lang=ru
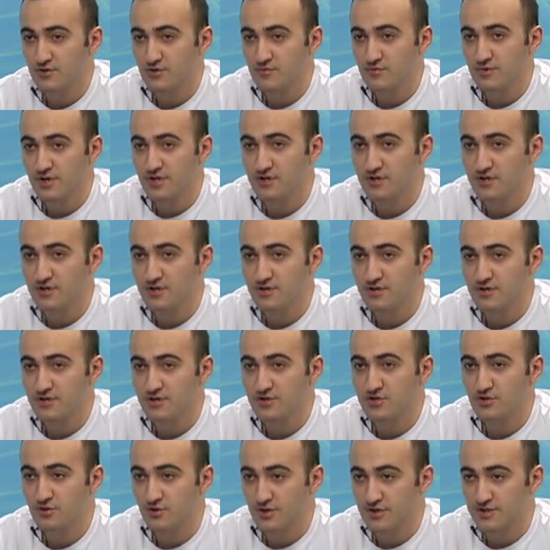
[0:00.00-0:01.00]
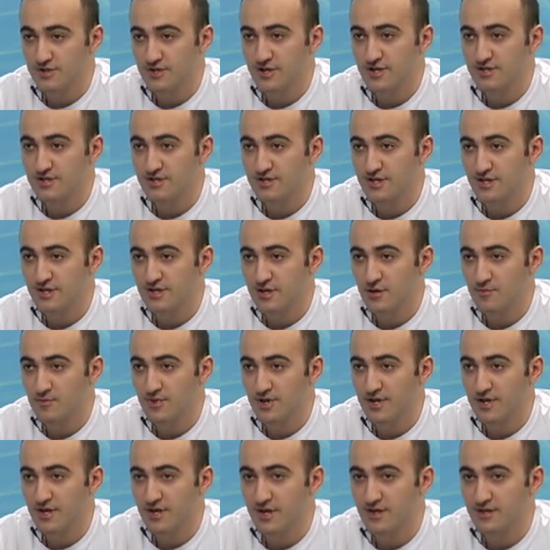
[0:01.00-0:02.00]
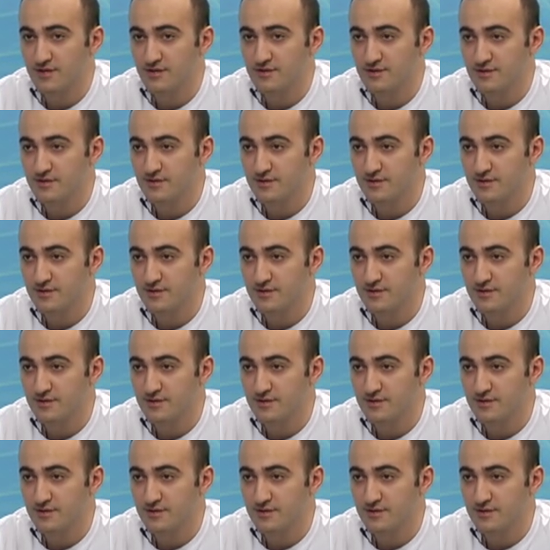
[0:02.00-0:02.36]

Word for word: чтобы они еще раз захотели к нам приехать.